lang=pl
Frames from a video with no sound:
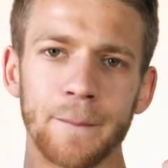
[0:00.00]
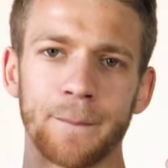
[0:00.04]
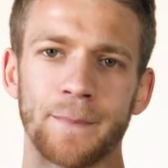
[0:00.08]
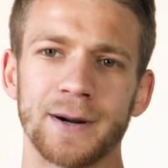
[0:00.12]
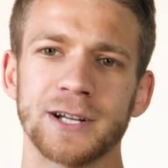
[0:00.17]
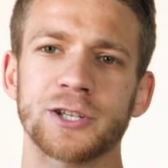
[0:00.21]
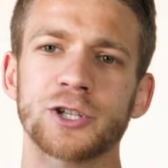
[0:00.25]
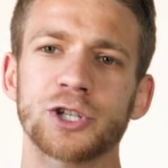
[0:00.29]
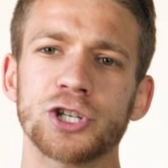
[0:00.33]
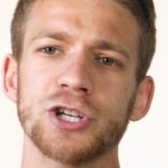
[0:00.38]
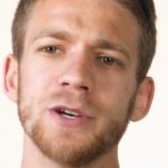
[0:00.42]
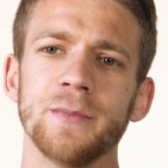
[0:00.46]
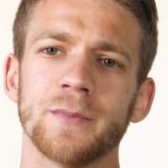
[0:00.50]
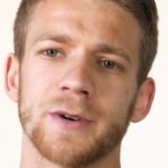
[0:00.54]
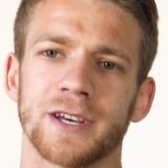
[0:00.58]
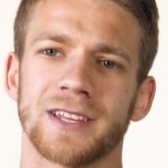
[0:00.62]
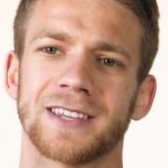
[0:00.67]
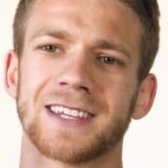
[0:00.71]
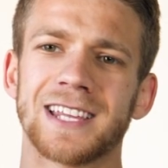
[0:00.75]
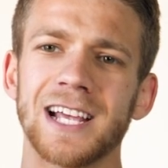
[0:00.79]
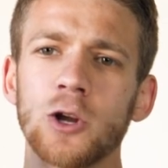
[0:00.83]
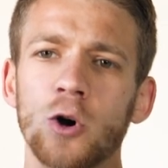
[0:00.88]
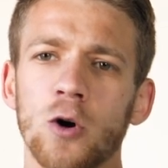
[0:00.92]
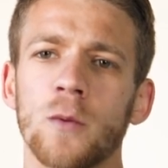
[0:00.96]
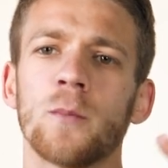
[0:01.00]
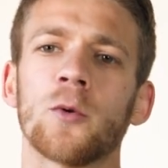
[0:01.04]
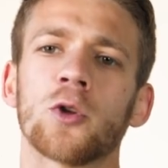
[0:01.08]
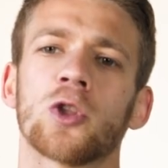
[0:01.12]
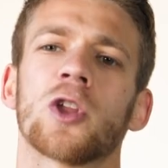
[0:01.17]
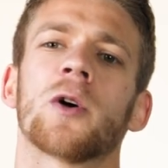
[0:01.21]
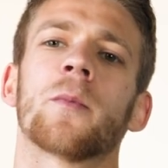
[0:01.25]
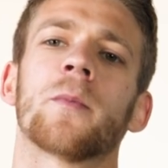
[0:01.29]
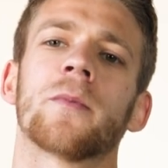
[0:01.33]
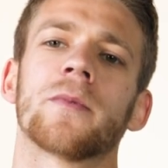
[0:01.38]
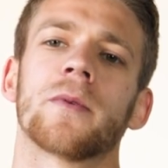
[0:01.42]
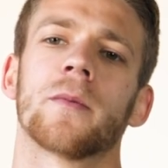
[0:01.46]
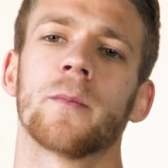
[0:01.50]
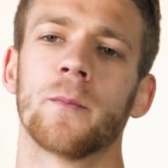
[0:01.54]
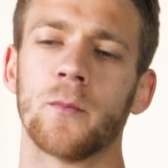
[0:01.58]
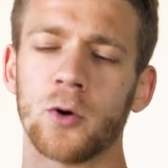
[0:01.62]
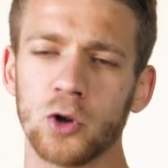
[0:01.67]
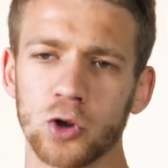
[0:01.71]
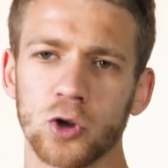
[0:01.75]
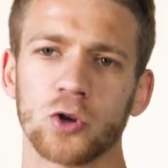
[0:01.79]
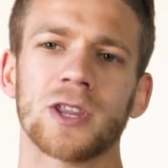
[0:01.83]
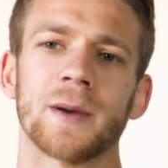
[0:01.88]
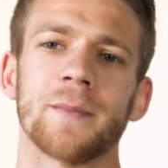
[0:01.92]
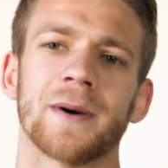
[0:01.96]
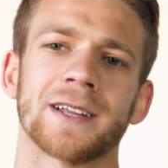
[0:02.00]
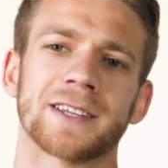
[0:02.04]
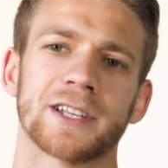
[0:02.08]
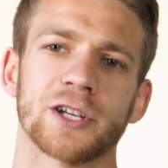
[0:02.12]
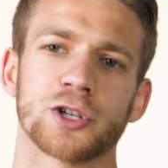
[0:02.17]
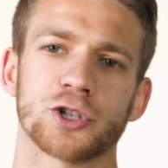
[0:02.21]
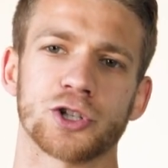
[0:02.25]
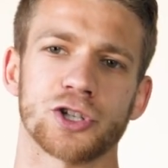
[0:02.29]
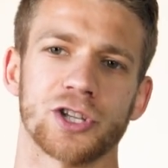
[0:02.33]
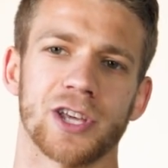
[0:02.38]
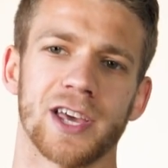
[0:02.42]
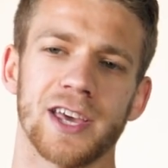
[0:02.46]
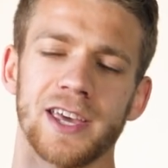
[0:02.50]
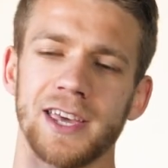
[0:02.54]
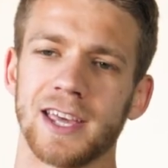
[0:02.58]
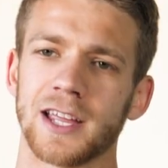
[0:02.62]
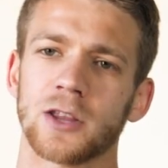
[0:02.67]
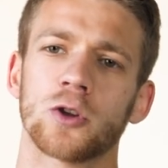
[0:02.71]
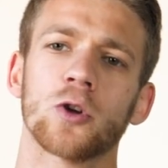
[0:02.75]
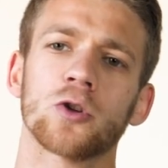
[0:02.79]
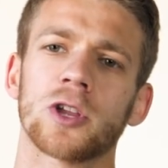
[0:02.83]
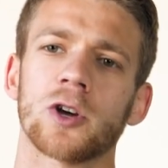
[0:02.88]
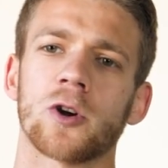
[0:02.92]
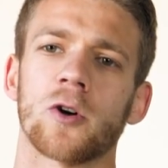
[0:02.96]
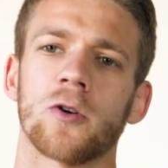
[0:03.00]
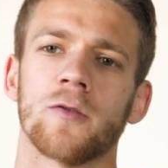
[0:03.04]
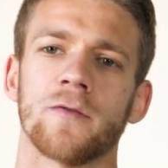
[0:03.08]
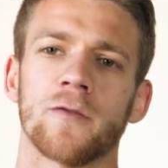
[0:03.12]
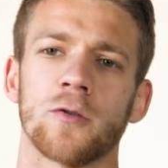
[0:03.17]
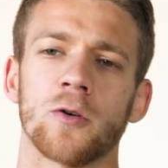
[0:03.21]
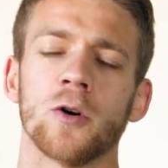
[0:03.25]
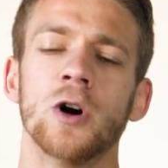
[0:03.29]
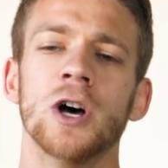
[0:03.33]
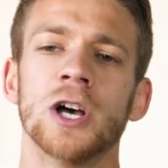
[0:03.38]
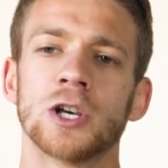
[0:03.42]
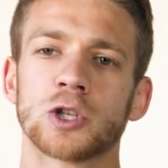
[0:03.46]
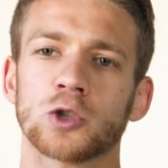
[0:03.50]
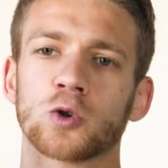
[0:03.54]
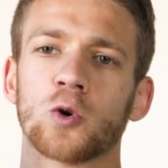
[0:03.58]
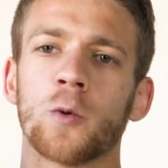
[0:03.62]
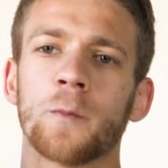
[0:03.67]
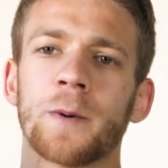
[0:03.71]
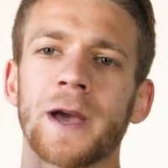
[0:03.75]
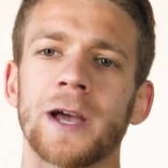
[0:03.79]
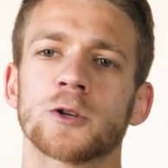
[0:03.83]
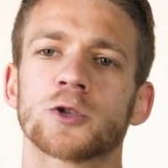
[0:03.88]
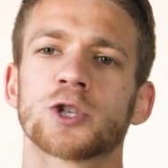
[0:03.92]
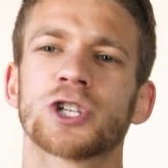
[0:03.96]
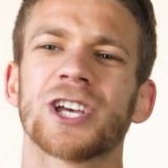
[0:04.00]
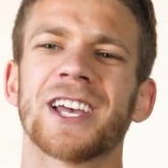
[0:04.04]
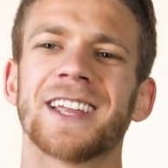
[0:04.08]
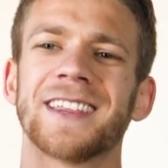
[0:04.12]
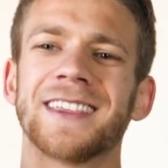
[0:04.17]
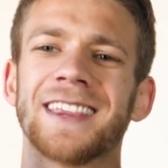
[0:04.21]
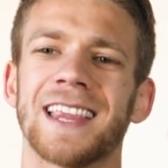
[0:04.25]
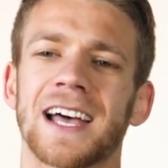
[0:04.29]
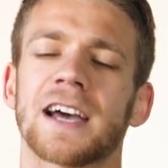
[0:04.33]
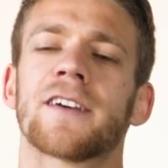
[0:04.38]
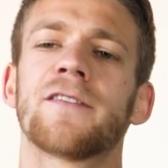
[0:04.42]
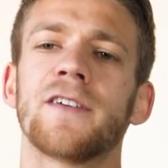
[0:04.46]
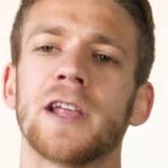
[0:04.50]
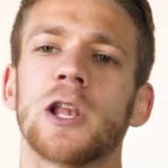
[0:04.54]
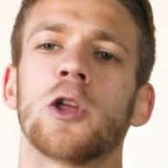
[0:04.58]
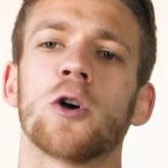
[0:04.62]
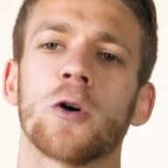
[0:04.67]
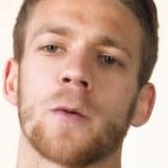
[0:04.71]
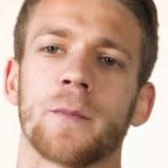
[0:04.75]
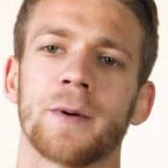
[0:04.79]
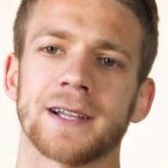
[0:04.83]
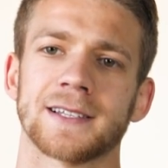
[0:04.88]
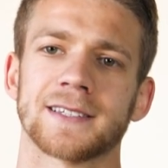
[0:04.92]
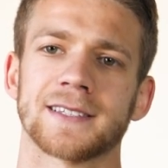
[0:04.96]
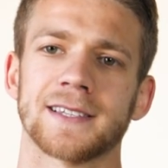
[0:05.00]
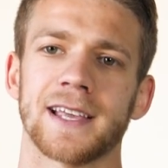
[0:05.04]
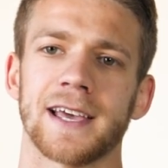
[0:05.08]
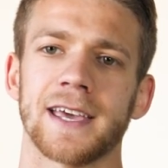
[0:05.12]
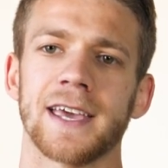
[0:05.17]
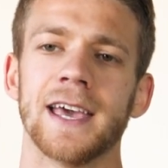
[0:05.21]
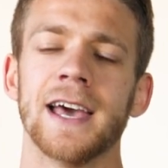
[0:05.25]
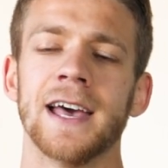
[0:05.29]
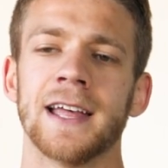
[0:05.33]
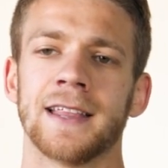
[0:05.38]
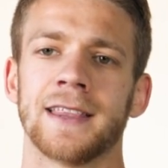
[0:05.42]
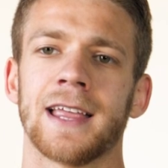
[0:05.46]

Patrzymy tylko mono, monotematycznie, jednotorowo, skupiając się na chwili obecnej,